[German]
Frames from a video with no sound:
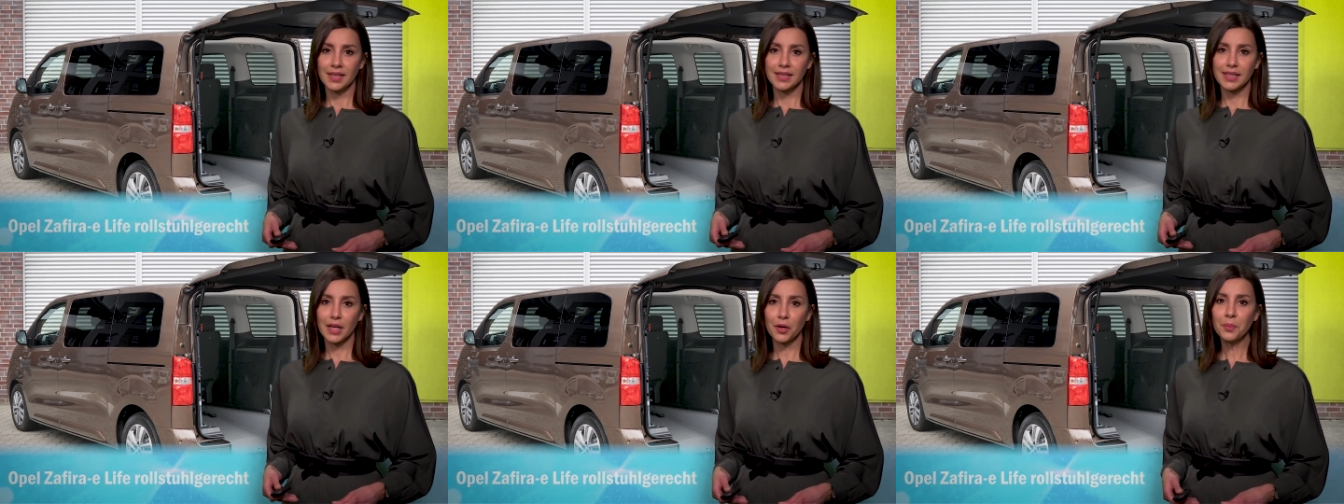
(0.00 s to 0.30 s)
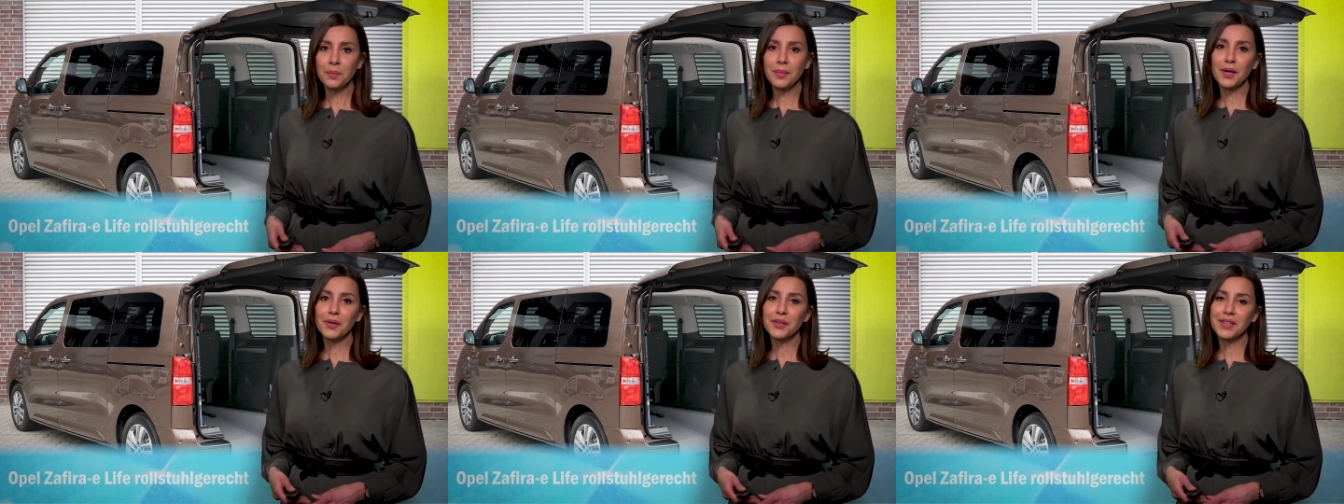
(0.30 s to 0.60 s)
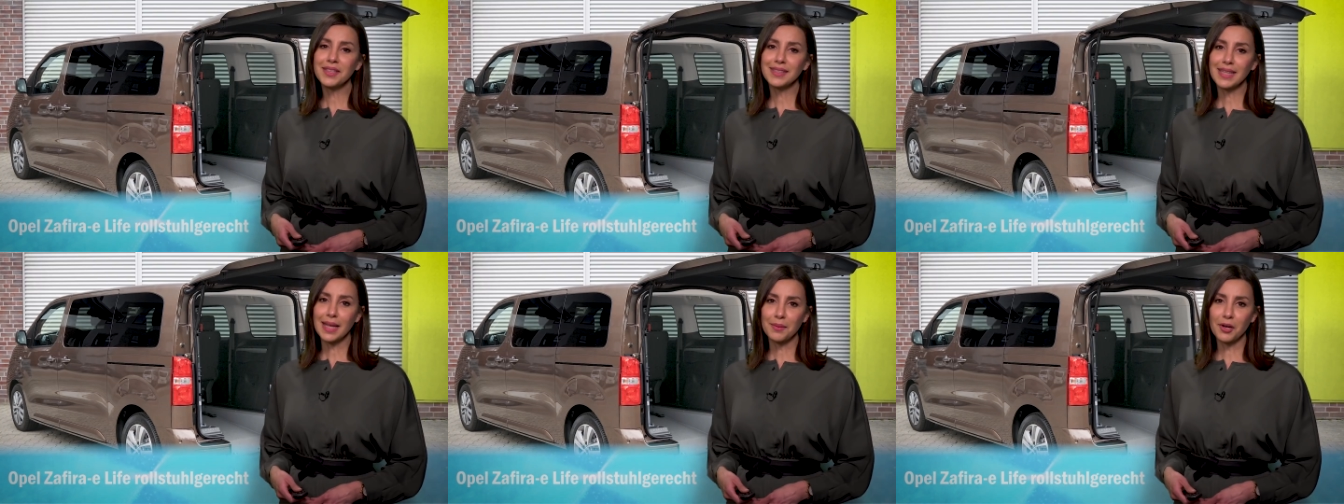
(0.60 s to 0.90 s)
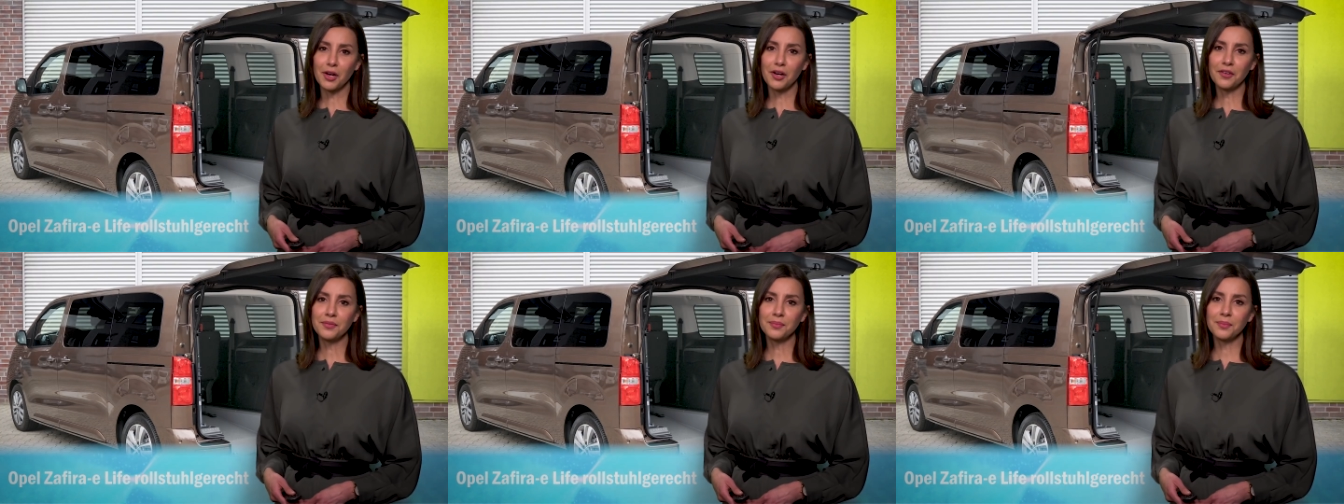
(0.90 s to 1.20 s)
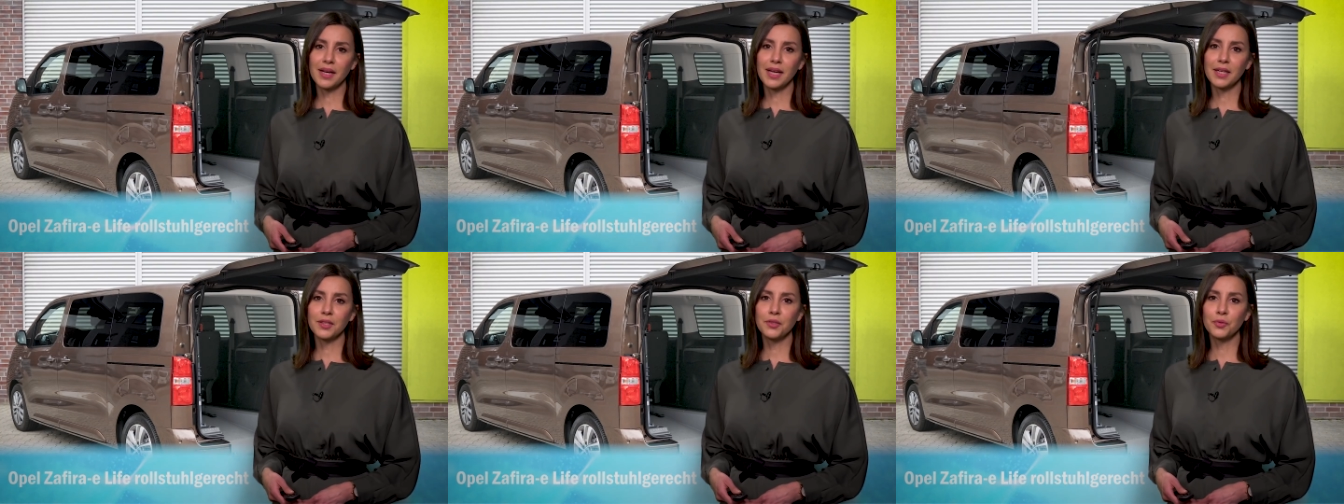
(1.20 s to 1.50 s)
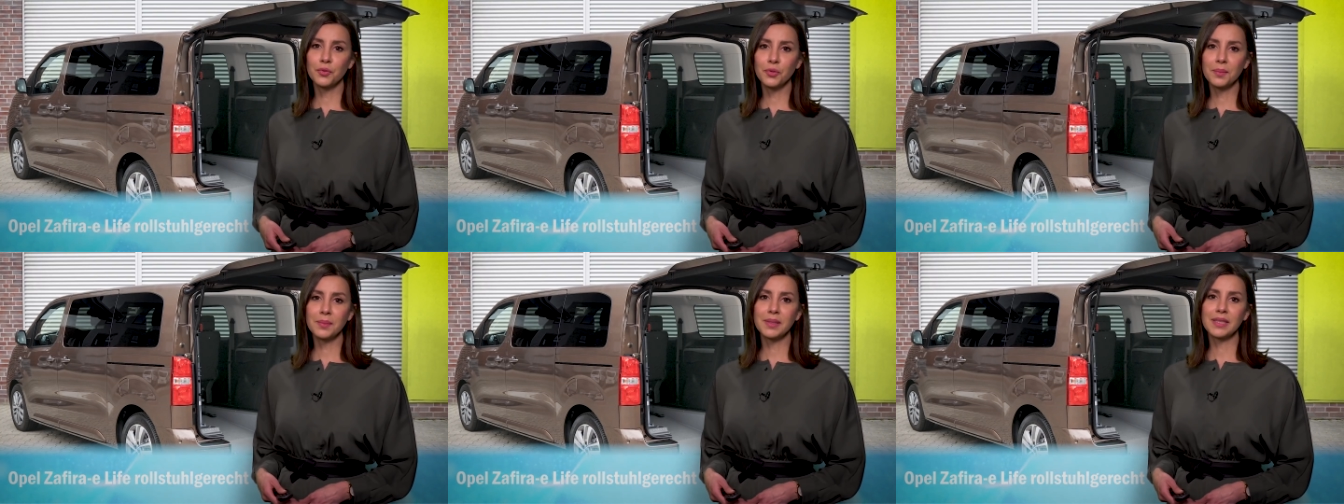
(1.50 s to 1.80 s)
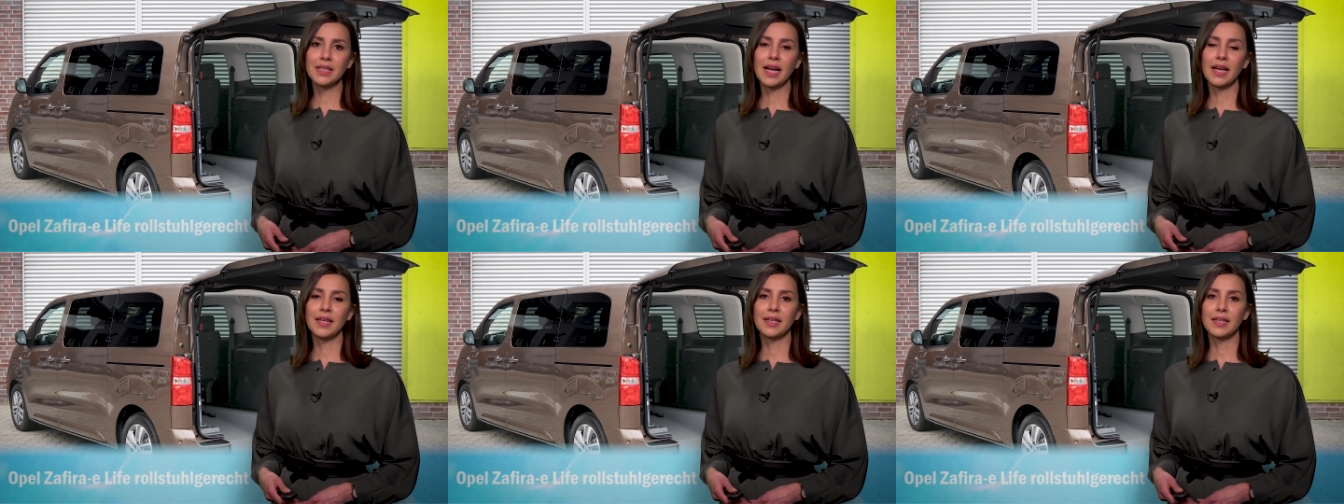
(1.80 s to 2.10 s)
Der Umbau ist aber offenbar nur
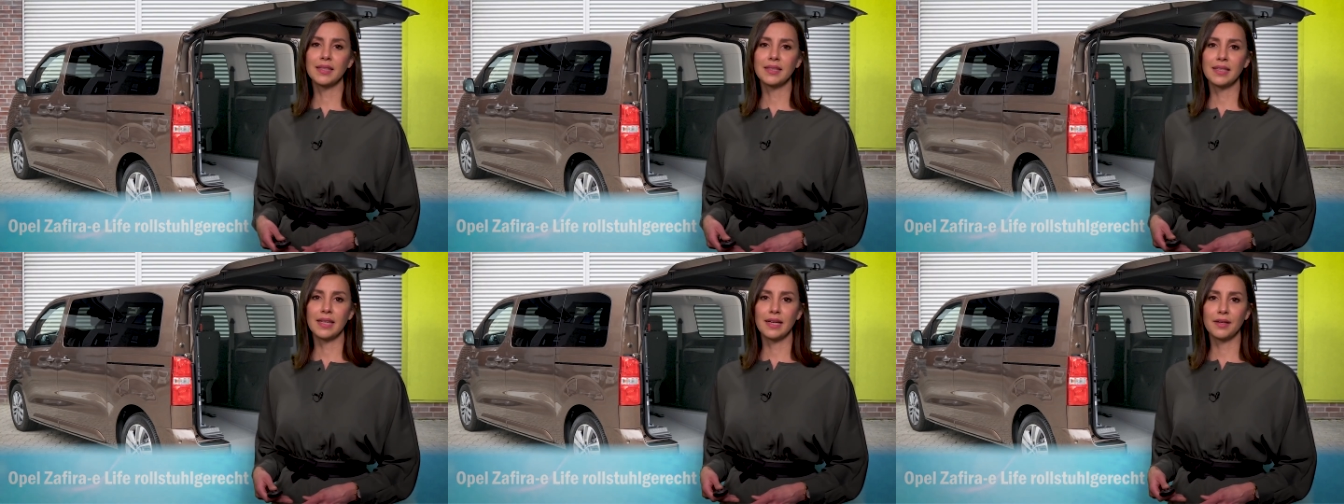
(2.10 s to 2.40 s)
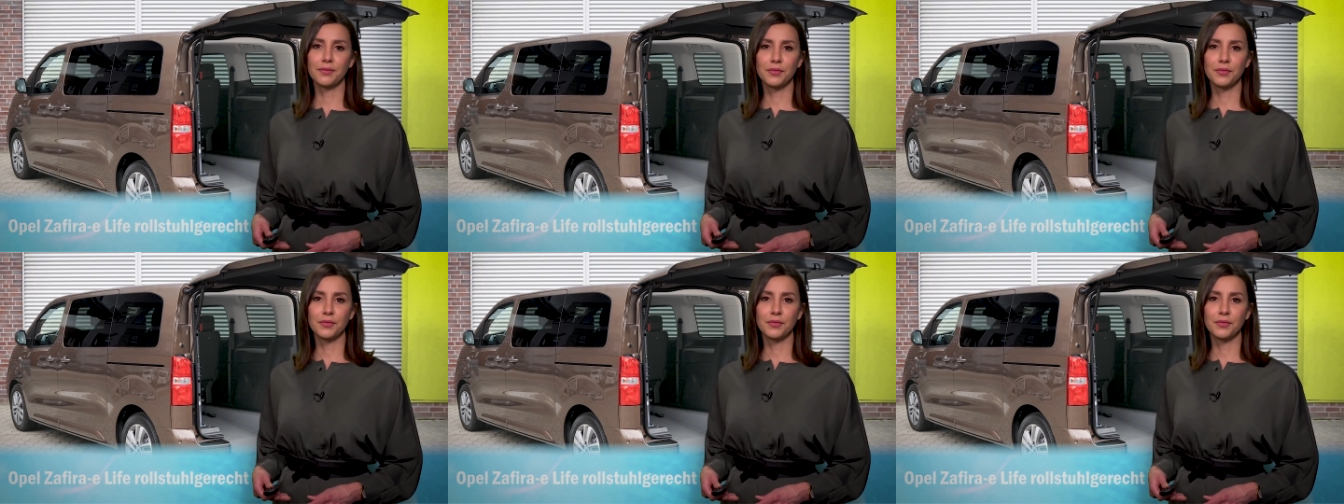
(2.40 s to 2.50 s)
mit einer der